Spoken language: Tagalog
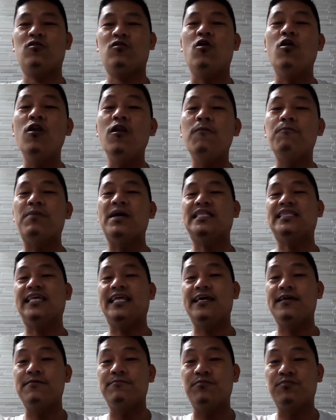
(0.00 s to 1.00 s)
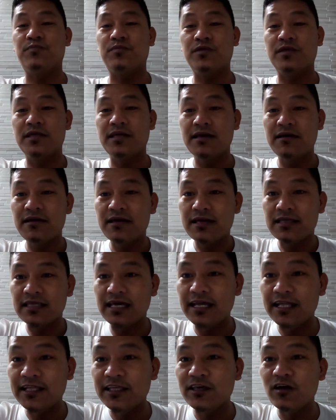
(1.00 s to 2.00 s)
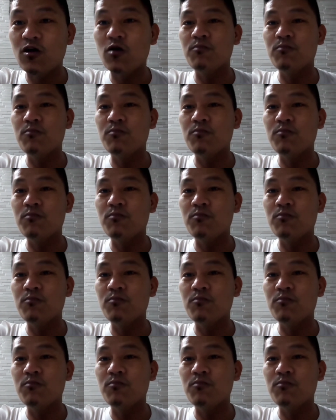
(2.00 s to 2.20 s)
Colpatrim Senior